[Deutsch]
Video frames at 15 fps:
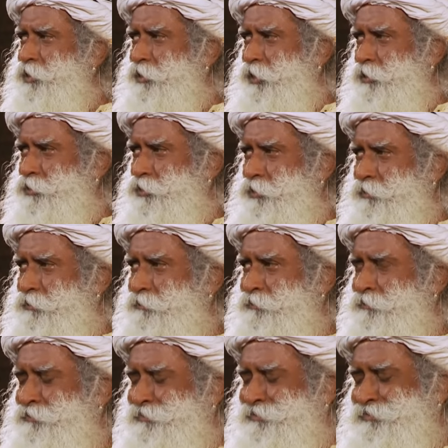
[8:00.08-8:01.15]
anderer
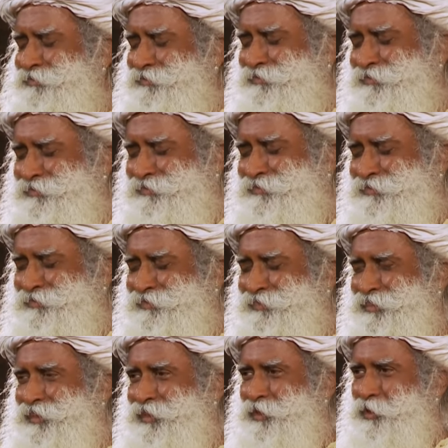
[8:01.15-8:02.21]
Leute.
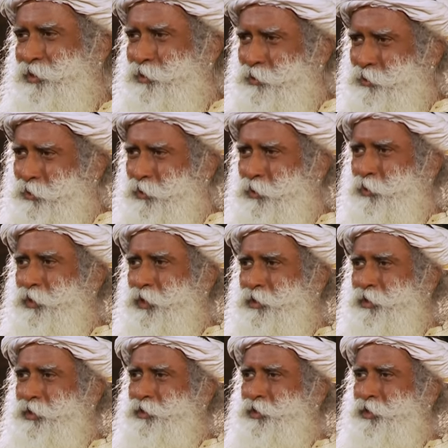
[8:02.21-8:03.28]
Deine eigene
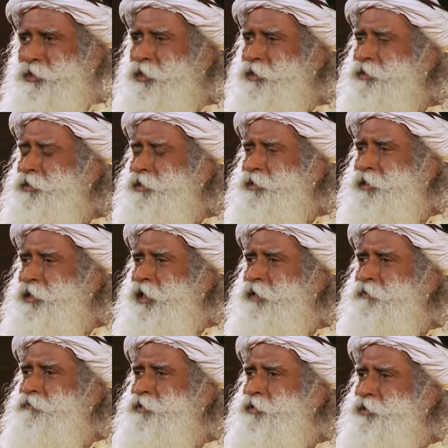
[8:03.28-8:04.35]
Aufmerksamkeit hat
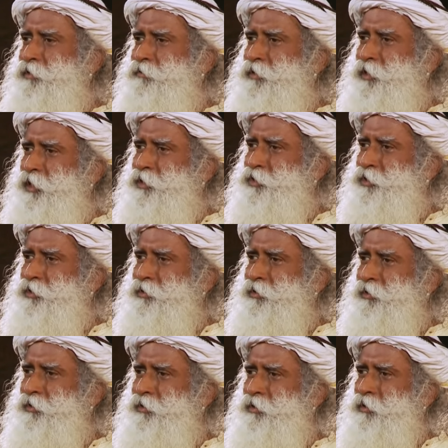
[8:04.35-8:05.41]
dieses Leben nicht
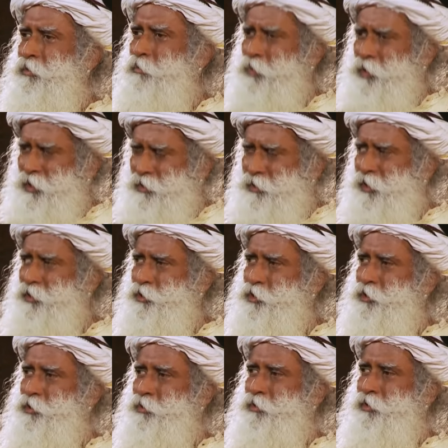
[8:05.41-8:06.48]
Aufmerksamkeit
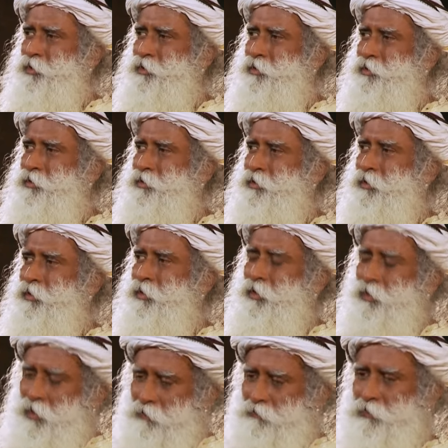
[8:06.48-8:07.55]
verdient? Schenke
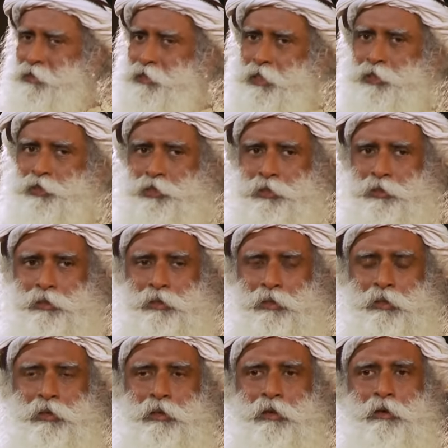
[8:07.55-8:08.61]
dem
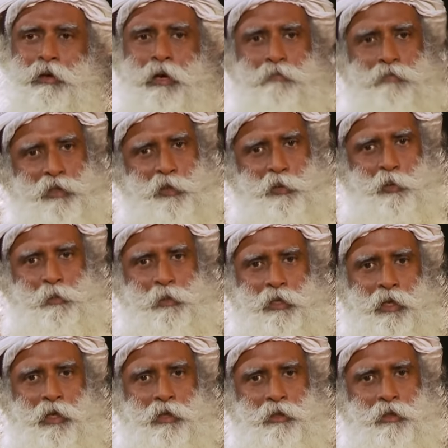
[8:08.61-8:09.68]
Aufmerksamkeit. Mit genug
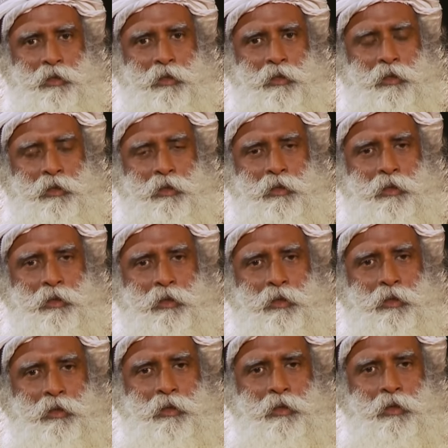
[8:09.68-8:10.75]
Aufmerksamkeit wird
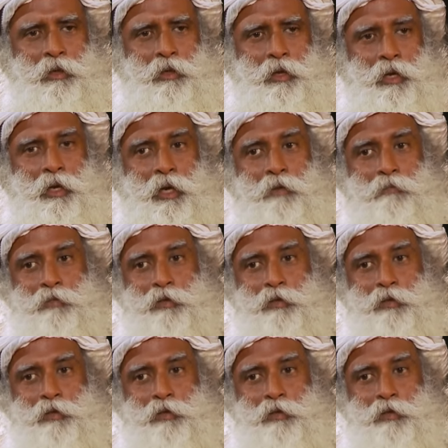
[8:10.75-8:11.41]
alles klar sein.